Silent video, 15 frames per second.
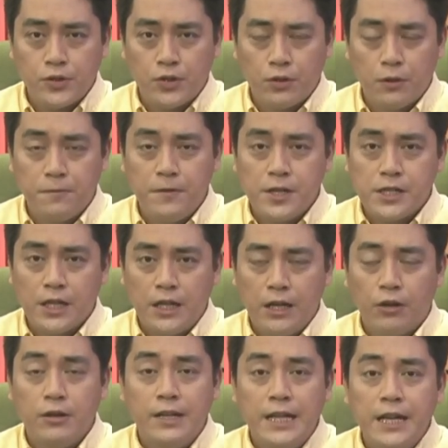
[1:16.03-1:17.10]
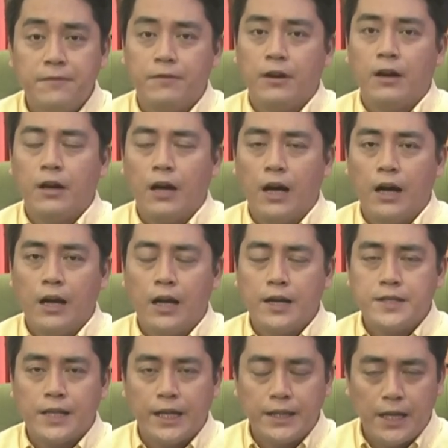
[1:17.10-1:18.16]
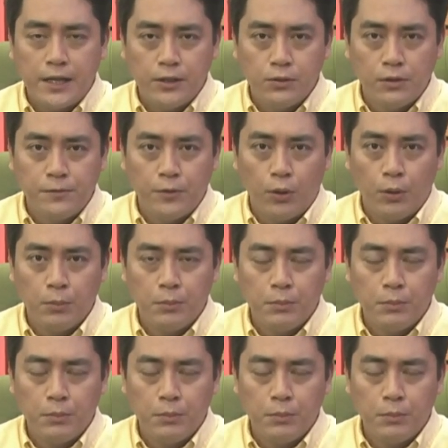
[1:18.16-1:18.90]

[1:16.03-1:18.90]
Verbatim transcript: So officially on leave ang uh, Secretary Tulfo.